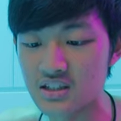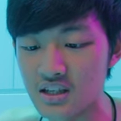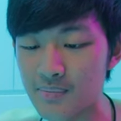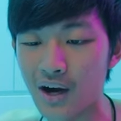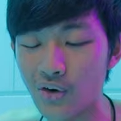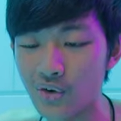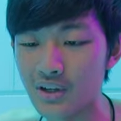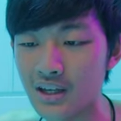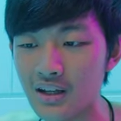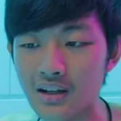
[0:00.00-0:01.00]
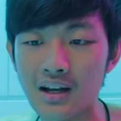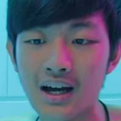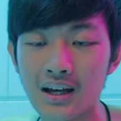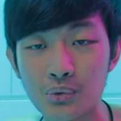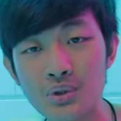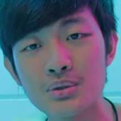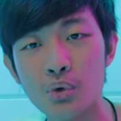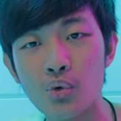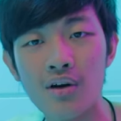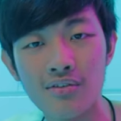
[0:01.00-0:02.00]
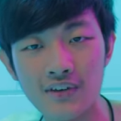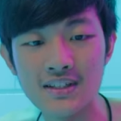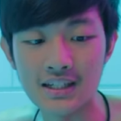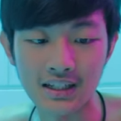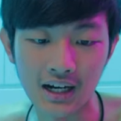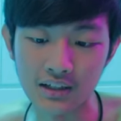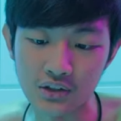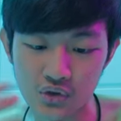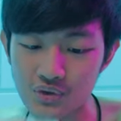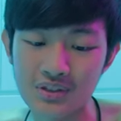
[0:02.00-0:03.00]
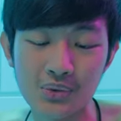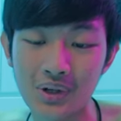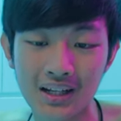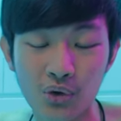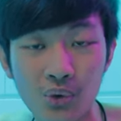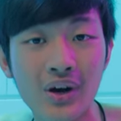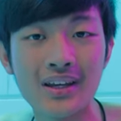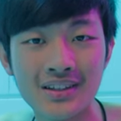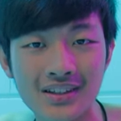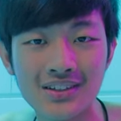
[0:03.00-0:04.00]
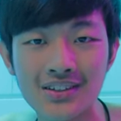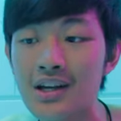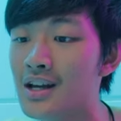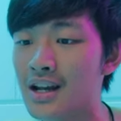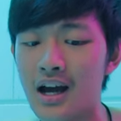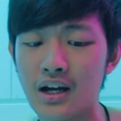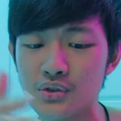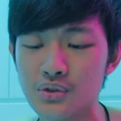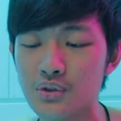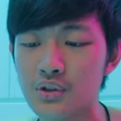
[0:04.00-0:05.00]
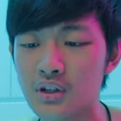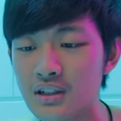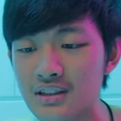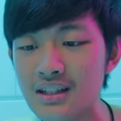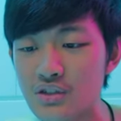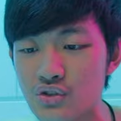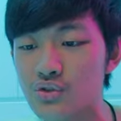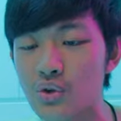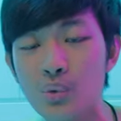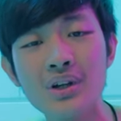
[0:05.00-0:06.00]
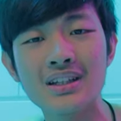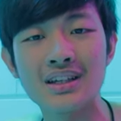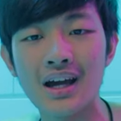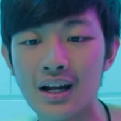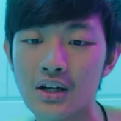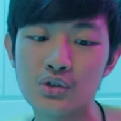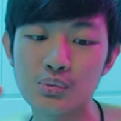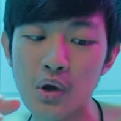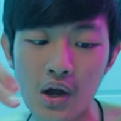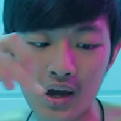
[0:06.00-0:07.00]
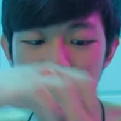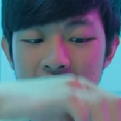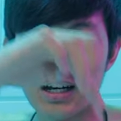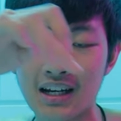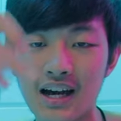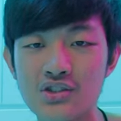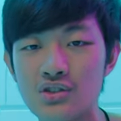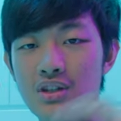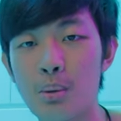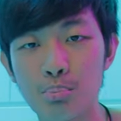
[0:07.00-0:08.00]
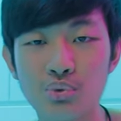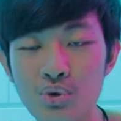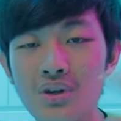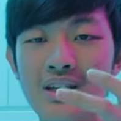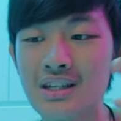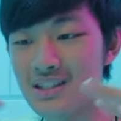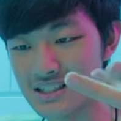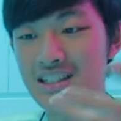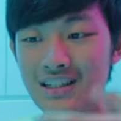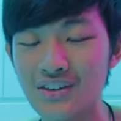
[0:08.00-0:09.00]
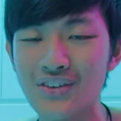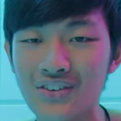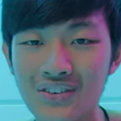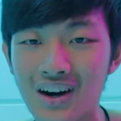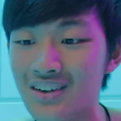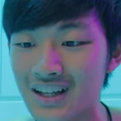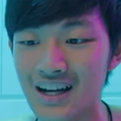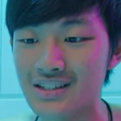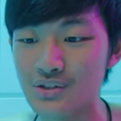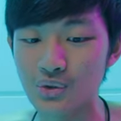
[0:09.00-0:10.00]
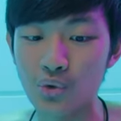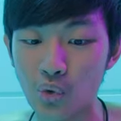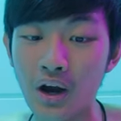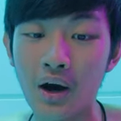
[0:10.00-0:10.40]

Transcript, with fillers: 实也蛮 OK 的。那为什么我要分解它呢？就是因为它坏掉了啊，就是可能电池有问题啊，它就是。按下开始，它不愿意启动，然后它一直说我